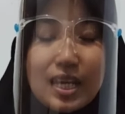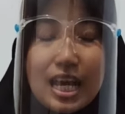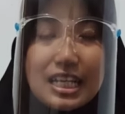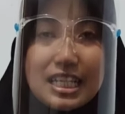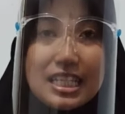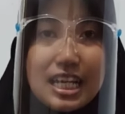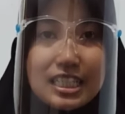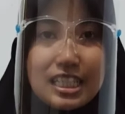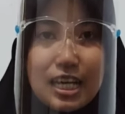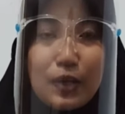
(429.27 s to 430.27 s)
hanya
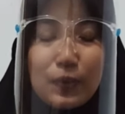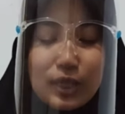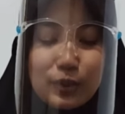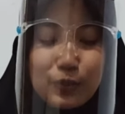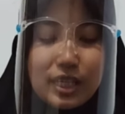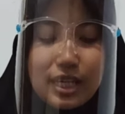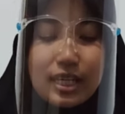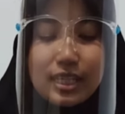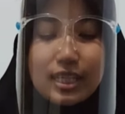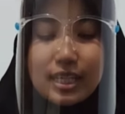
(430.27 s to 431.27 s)
saja
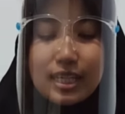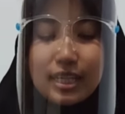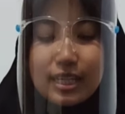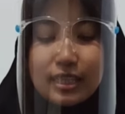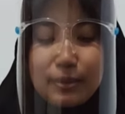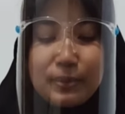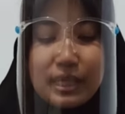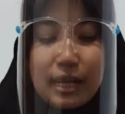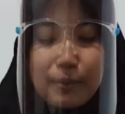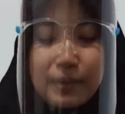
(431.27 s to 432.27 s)
waktunya
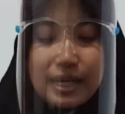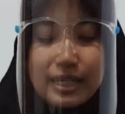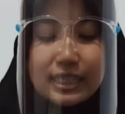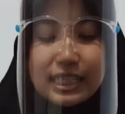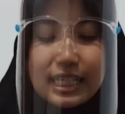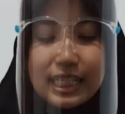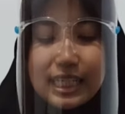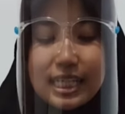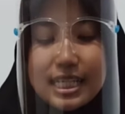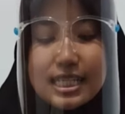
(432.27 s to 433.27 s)
lebih lama,
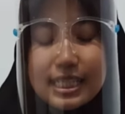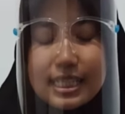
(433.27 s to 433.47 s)
kira-kira